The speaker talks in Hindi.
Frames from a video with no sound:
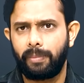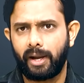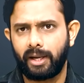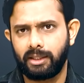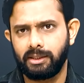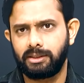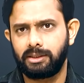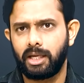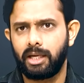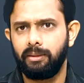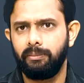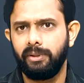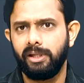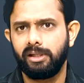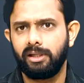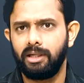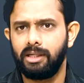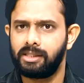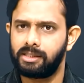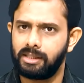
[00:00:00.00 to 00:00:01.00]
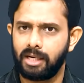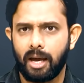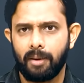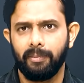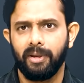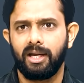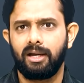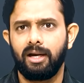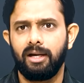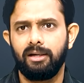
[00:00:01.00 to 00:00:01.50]
पाकिस्तान भी एक
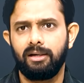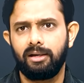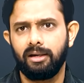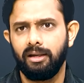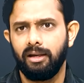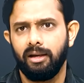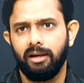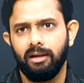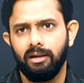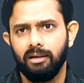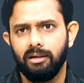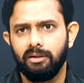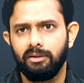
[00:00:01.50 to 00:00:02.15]
इस्लामिक कंट्री है